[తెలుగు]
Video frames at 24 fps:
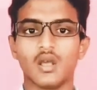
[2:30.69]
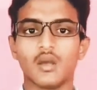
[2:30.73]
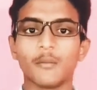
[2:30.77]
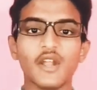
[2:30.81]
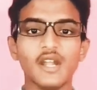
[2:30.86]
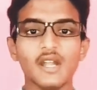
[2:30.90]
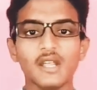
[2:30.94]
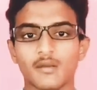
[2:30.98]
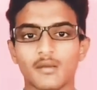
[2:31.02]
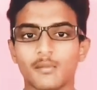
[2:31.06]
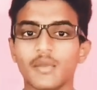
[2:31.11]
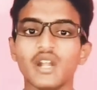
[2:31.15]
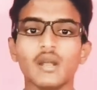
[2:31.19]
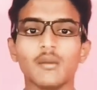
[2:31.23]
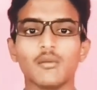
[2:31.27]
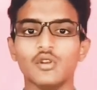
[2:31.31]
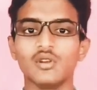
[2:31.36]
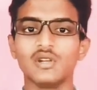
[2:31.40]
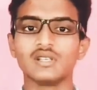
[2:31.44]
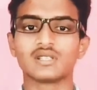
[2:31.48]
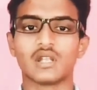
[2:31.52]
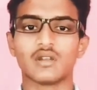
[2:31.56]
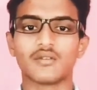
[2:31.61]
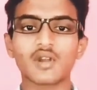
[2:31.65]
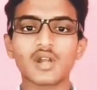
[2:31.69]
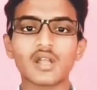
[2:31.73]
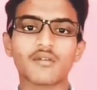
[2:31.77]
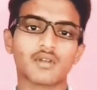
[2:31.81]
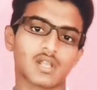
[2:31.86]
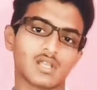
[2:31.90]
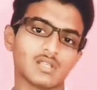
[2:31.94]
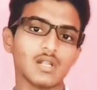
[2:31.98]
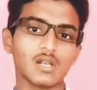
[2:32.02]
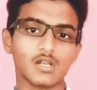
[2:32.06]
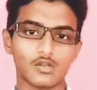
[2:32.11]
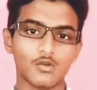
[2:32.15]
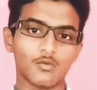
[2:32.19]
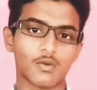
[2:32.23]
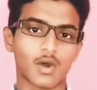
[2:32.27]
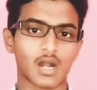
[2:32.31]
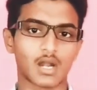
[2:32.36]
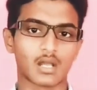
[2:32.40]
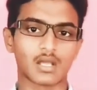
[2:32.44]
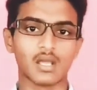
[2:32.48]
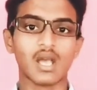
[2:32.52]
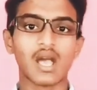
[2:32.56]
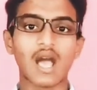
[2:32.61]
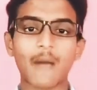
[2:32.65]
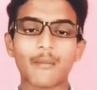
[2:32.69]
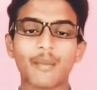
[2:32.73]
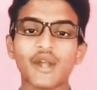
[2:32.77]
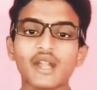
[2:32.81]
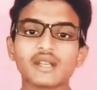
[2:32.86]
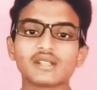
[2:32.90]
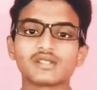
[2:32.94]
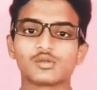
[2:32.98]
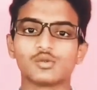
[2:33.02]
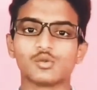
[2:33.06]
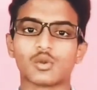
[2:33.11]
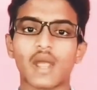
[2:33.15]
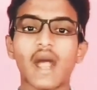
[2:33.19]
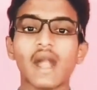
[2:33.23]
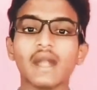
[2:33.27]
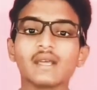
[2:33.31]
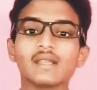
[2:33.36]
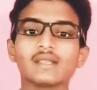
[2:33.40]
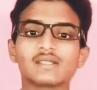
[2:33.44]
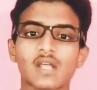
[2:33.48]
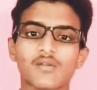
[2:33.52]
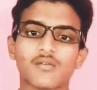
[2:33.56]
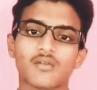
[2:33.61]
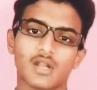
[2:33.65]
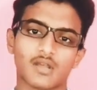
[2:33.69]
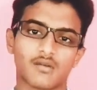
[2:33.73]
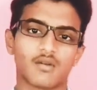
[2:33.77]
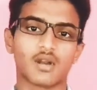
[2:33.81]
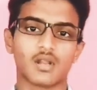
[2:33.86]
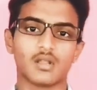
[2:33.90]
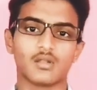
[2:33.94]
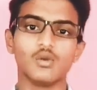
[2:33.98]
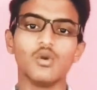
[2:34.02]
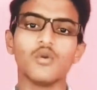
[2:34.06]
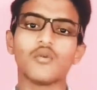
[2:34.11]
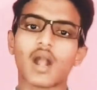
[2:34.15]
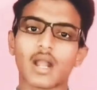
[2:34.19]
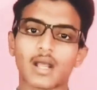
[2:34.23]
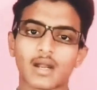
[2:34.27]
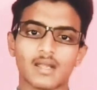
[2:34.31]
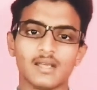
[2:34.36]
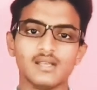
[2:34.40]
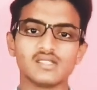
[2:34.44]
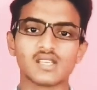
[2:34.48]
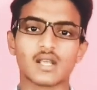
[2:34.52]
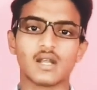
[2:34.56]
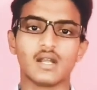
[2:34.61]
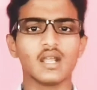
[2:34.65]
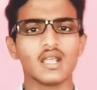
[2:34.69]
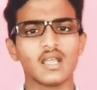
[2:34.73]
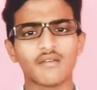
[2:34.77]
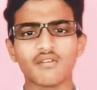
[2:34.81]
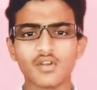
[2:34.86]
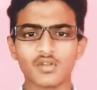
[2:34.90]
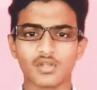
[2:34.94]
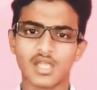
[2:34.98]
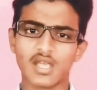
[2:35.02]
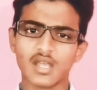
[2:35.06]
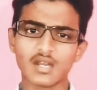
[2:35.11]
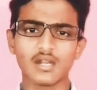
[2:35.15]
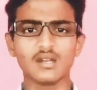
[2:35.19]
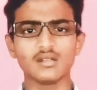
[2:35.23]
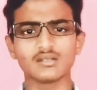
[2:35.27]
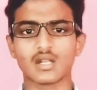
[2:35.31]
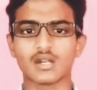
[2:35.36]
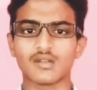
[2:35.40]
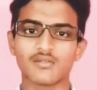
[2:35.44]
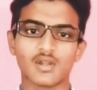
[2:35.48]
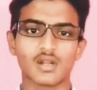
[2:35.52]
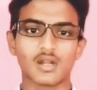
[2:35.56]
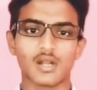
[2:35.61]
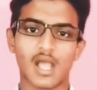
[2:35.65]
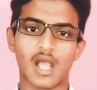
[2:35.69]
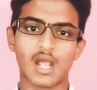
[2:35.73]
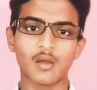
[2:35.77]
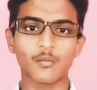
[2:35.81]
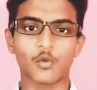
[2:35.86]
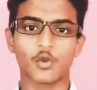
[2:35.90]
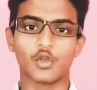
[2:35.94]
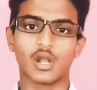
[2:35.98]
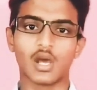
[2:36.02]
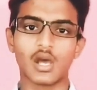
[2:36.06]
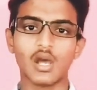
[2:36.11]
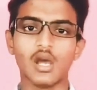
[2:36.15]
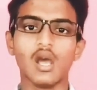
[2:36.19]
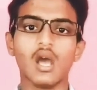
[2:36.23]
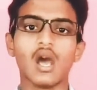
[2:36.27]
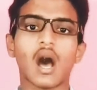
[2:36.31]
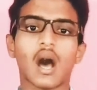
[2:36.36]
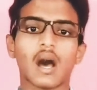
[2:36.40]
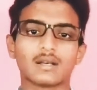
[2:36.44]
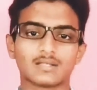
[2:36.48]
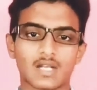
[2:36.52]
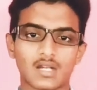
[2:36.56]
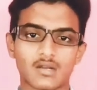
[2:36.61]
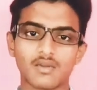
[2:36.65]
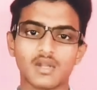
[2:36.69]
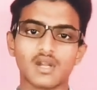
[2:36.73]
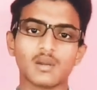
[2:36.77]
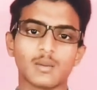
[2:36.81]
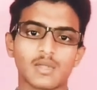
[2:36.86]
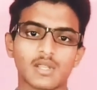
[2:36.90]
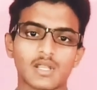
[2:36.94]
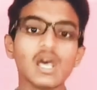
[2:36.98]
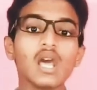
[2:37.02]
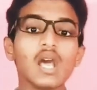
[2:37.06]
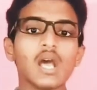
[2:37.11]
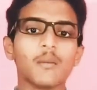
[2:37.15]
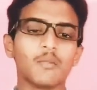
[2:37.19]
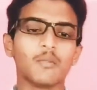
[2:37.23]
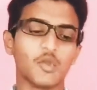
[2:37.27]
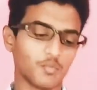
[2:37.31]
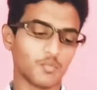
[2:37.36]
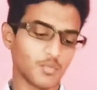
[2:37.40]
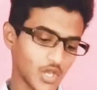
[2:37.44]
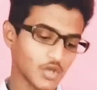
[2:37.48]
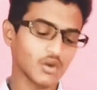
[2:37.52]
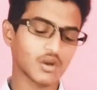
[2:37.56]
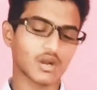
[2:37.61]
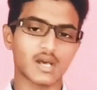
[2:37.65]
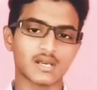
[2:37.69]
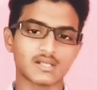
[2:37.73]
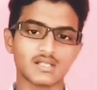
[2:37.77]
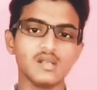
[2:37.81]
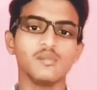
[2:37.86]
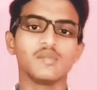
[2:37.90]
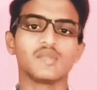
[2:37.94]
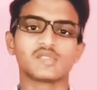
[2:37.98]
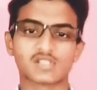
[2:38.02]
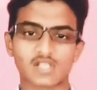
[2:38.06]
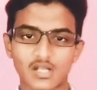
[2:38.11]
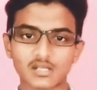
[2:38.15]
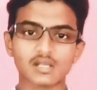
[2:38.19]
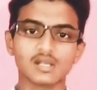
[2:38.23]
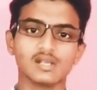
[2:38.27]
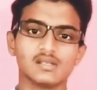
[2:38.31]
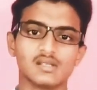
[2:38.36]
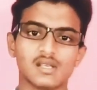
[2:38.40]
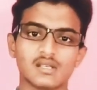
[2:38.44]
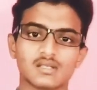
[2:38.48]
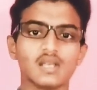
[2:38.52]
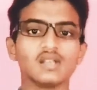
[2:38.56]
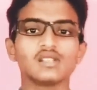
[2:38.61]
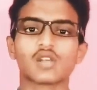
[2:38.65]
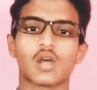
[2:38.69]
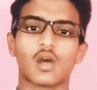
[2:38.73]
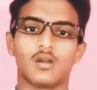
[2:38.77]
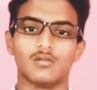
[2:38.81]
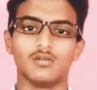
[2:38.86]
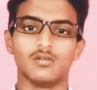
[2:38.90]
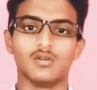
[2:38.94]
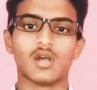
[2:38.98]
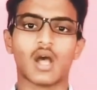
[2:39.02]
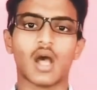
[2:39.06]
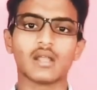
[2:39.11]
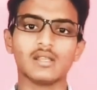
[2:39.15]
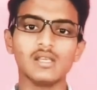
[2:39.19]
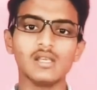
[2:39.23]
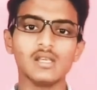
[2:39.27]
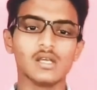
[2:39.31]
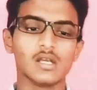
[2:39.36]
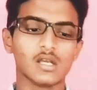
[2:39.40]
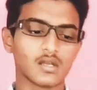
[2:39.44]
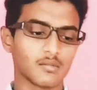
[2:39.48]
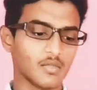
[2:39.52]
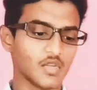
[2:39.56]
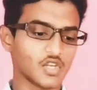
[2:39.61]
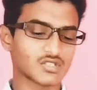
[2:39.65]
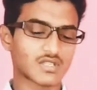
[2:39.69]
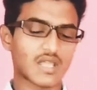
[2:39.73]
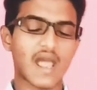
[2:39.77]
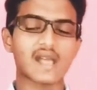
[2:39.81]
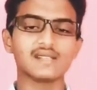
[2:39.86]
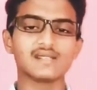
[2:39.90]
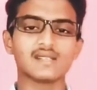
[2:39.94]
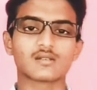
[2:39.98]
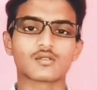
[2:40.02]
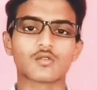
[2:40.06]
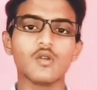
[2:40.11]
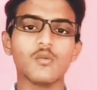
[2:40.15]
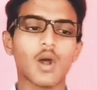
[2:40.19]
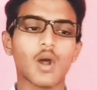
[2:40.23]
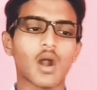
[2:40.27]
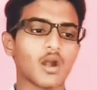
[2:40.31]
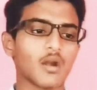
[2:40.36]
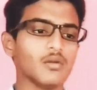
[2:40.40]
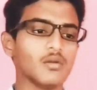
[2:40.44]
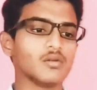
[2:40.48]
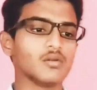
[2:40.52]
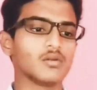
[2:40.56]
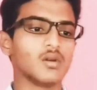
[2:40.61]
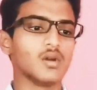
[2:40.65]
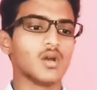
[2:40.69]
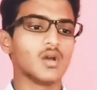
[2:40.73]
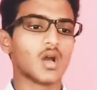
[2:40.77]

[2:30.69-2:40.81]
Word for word: పీడీ పీడబ్ల్యూడీ సర్టిఫికేట్ ఎవరికైతే లేదో వాళ్ళకి అపెండిక్స్ టూ కేటగిరీ సర్టిఫికేట్ ఎవరు లేదు వాళ్ళు అక్కడ ఏం చేయాలంటే ఎవరు ఏ రెండు సర్టిఫికేట్ లేకపోయినా ఆ సర్టిఫికేట్ మీద మీ పేరు రాసి మీ సంతకం చేస్తే చాలు అది మీరు స్కాన్ చేసుకుని వాడు